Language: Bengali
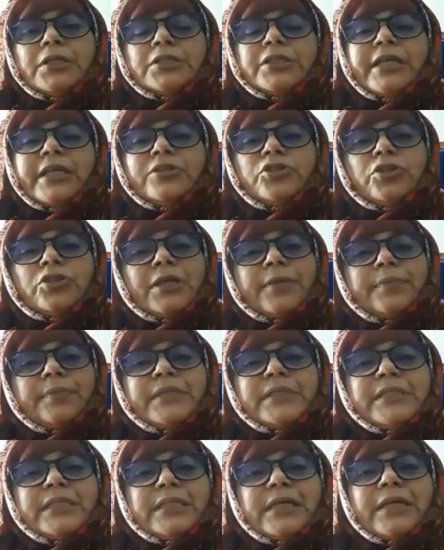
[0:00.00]
সেই জন্য
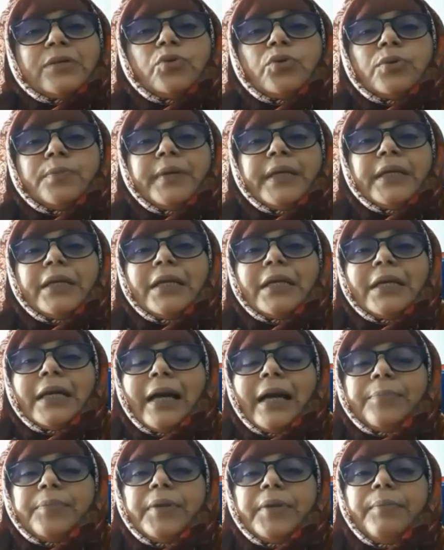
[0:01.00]
আপনি যেটা করবেন
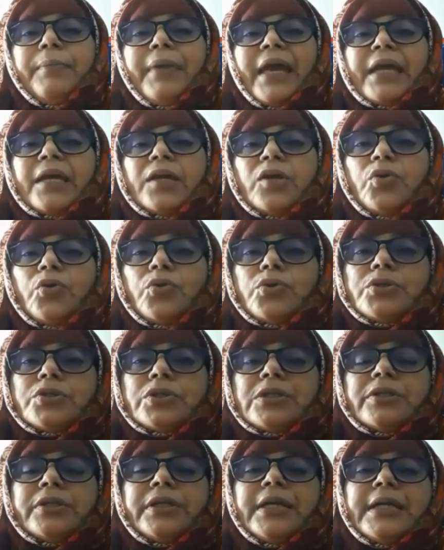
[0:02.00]
আপনি ম্যাগনোস
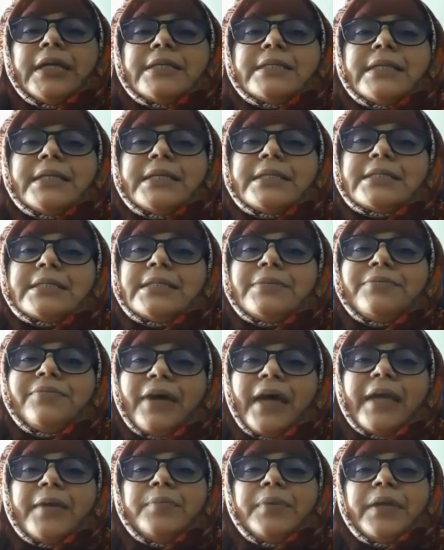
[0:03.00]
থ্রি সিক্সটি
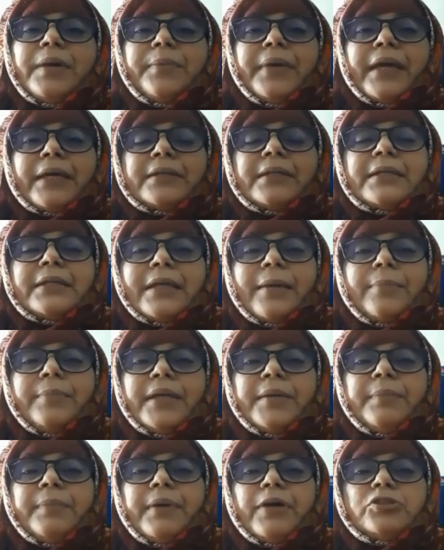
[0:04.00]
ফাইভ নামে একটা
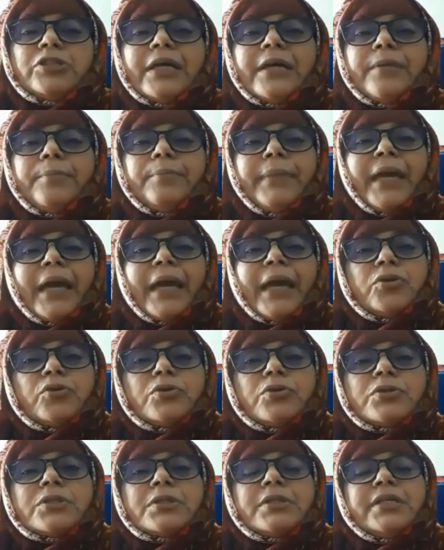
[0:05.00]
ট্যাবলেট পাওয়া যায়
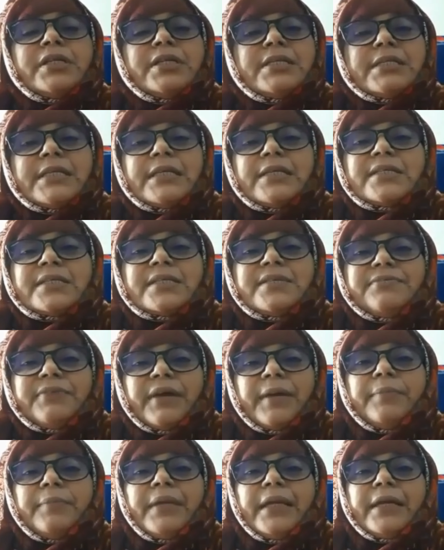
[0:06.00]
ম্যাগনোস থ্রি সিক্সটি
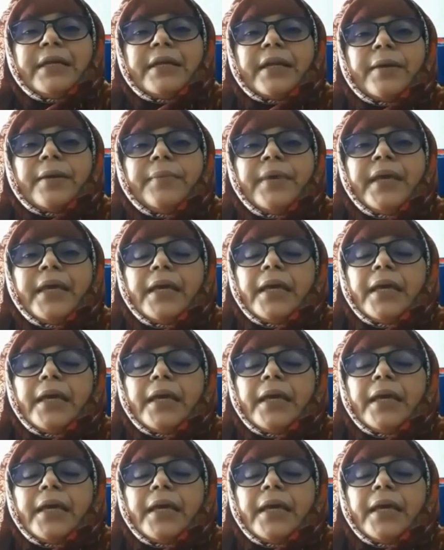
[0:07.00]
ফাইভ মিলিগ্রাম